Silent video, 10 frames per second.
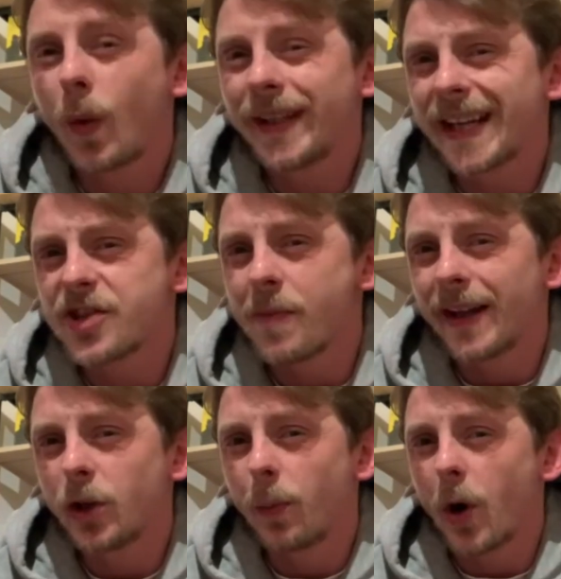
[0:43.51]
quant'è che ci
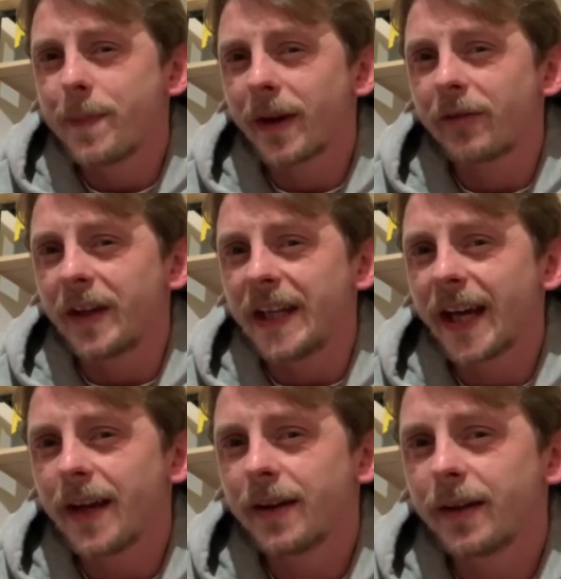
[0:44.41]
metto poi per
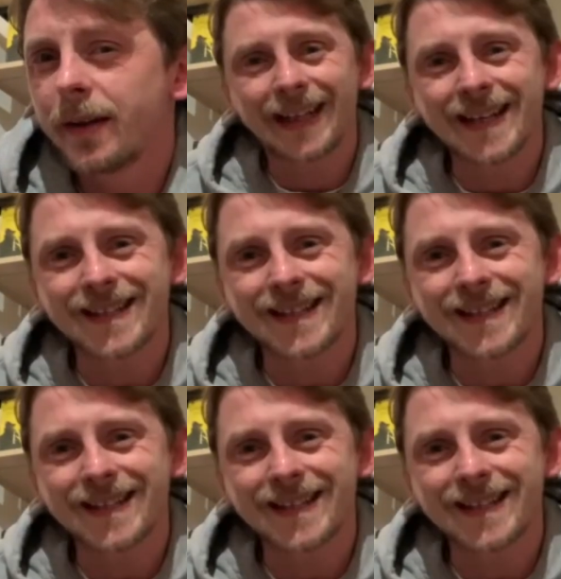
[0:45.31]
finire? Che